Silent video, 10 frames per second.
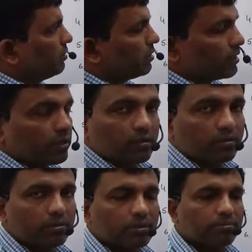ठीक है
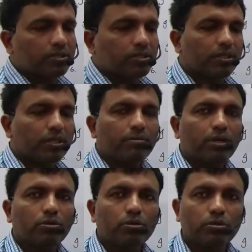जब प्रेजेंट की
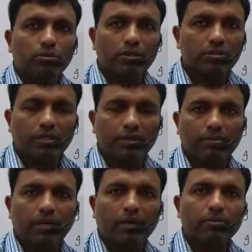बात हो तो इज एम
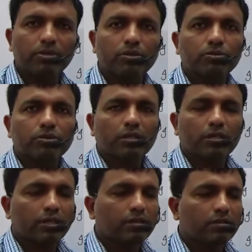आर में से यूज़ करते हैं